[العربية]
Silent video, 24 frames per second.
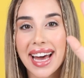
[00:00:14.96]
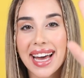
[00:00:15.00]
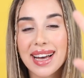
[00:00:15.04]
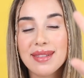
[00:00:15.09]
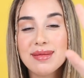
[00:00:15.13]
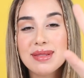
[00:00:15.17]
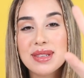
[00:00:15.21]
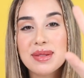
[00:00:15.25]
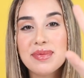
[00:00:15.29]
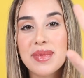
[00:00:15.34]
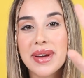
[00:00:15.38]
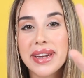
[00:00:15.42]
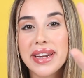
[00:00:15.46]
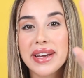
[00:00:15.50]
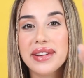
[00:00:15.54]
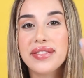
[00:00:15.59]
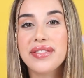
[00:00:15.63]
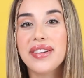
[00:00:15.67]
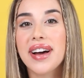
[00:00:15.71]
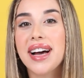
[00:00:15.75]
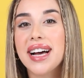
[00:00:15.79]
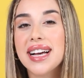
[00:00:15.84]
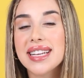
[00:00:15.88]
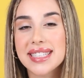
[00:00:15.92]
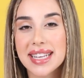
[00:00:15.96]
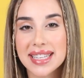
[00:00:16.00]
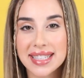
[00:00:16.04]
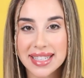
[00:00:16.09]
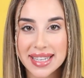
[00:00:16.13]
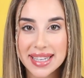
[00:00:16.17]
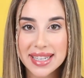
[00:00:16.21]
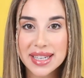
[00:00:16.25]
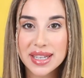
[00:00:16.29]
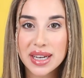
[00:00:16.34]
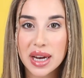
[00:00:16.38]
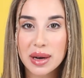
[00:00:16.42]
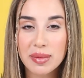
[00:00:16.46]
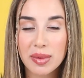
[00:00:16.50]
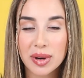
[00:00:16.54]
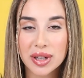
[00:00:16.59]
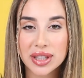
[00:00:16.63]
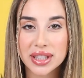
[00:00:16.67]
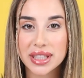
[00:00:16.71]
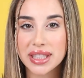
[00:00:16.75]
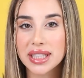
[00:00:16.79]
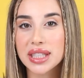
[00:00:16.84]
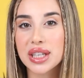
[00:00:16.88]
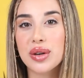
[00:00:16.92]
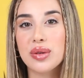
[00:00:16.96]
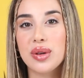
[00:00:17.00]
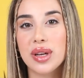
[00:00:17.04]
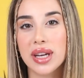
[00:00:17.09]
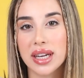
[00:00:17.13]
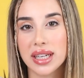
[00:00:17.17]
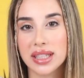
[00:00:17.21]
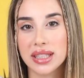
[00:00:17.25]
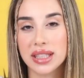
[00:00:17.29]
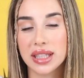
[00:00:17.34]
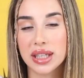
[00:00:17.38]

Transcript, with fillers: خمس منافع اساسية للبطيخ واللي